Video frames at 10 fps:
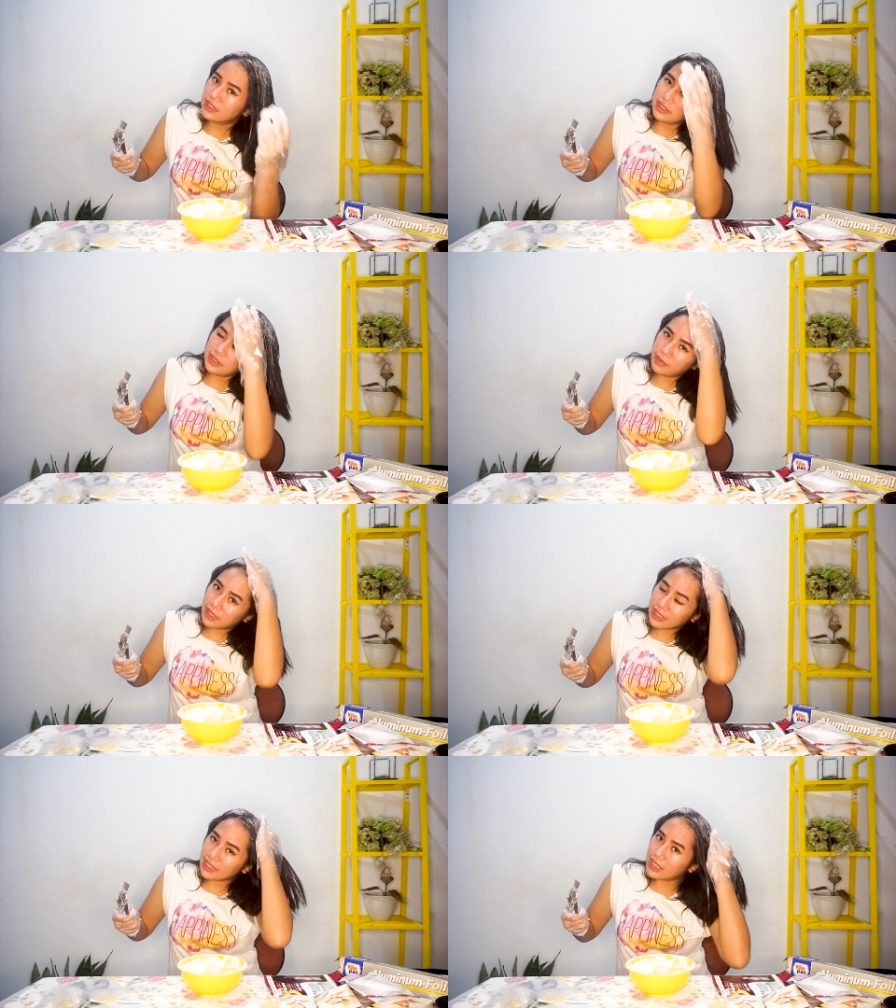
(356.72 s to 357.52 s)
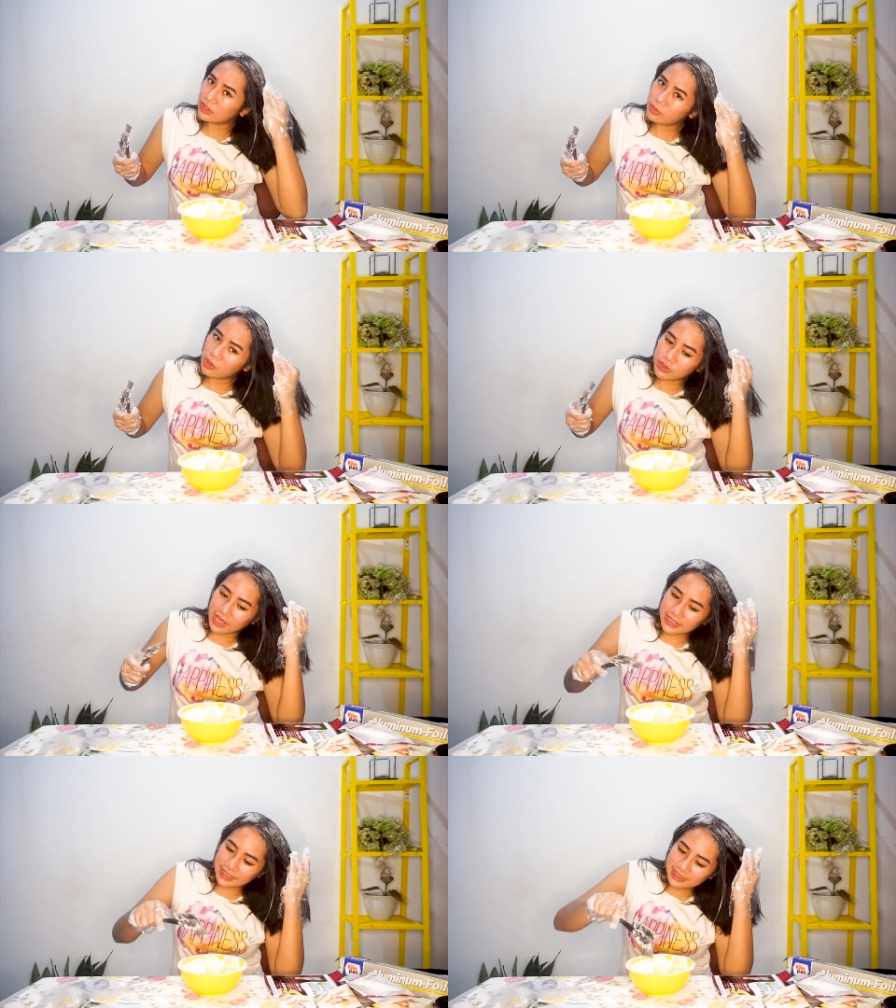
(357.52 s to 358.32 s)
yang bikin gak tahan tuh baunya
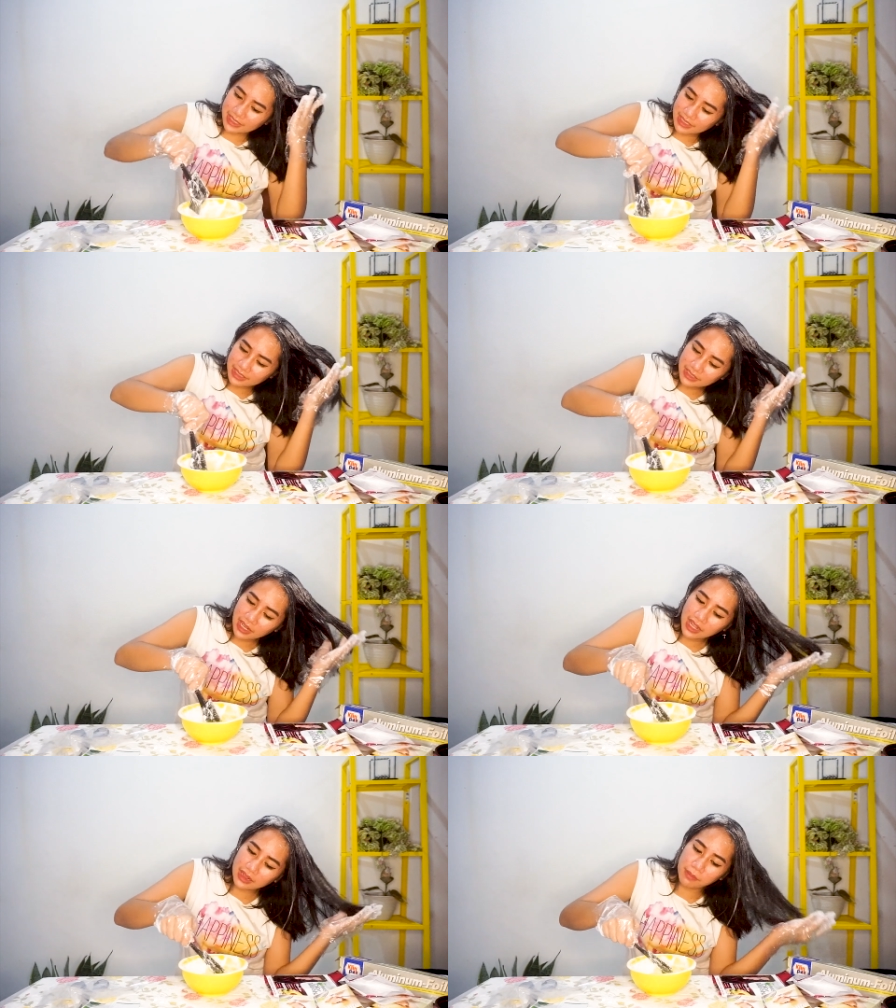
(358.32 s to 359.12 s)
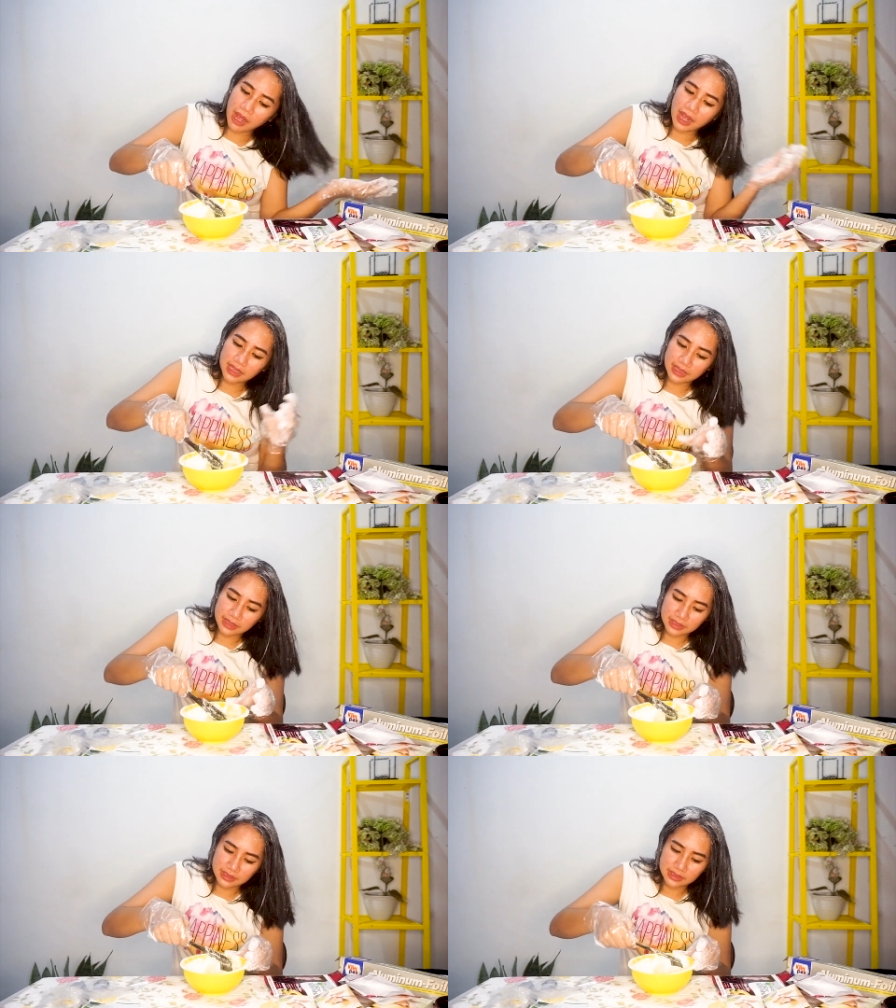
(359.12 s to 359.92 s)
aja sih nyengat banget
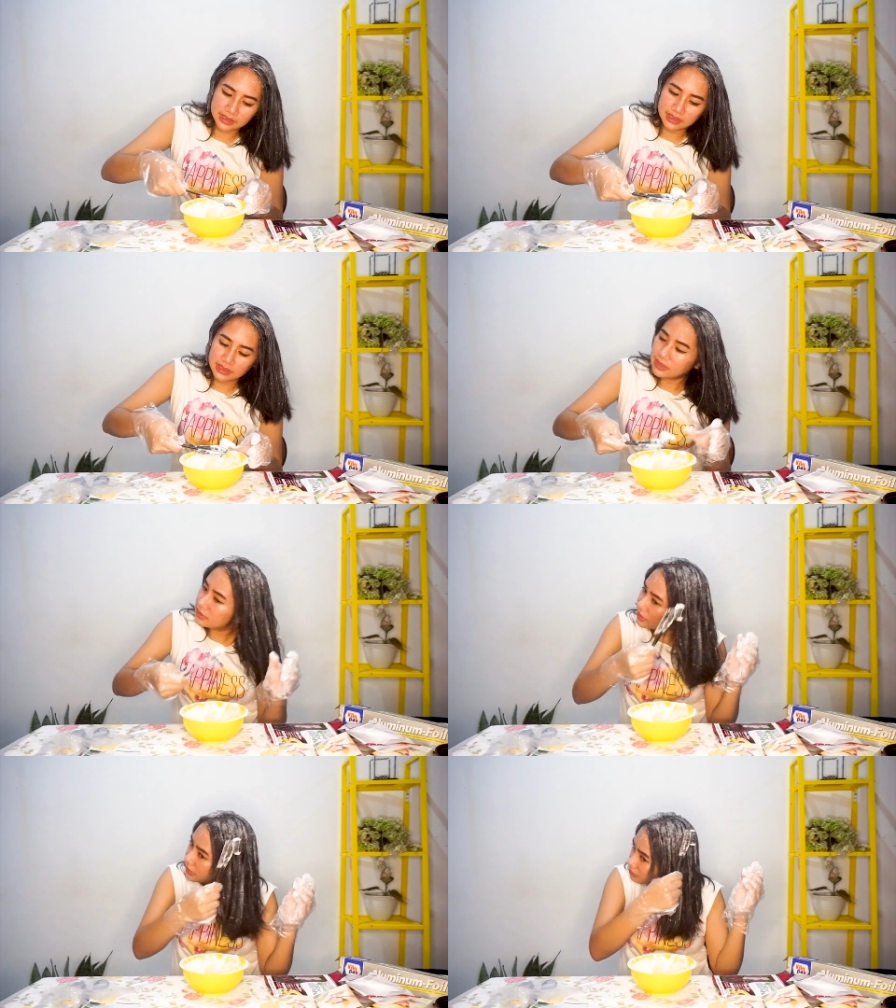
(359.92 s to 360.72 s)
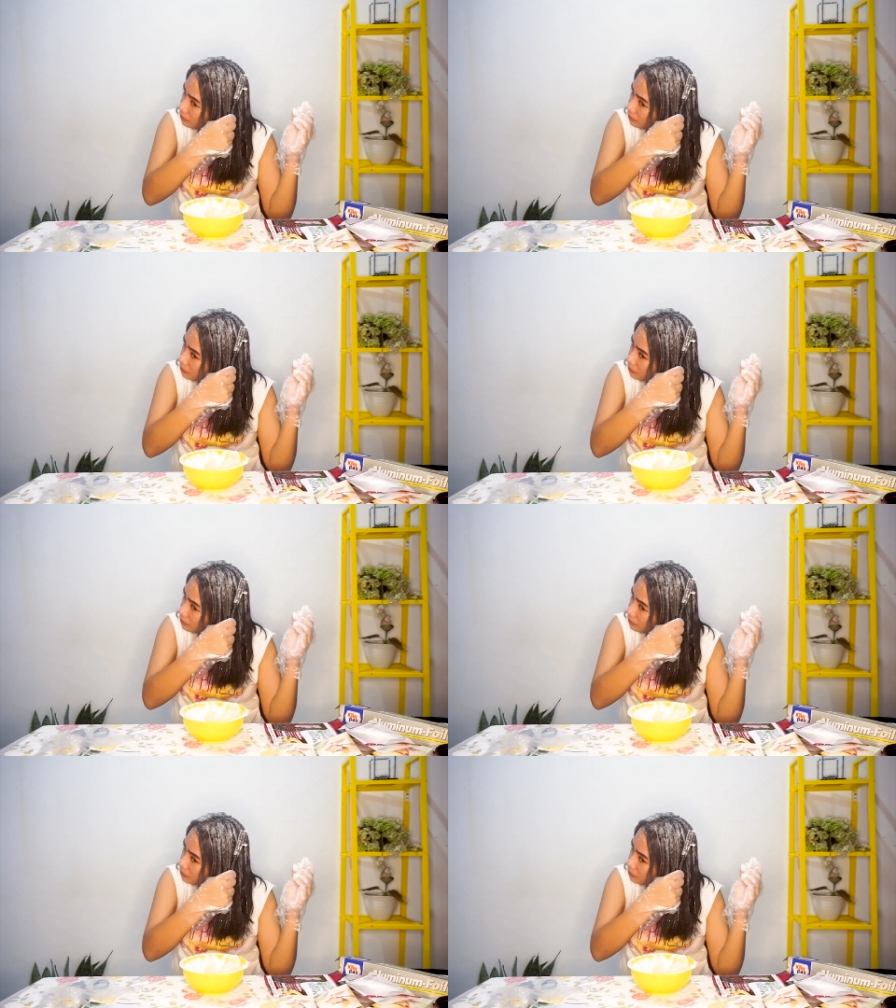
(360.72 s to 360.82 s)
nyengat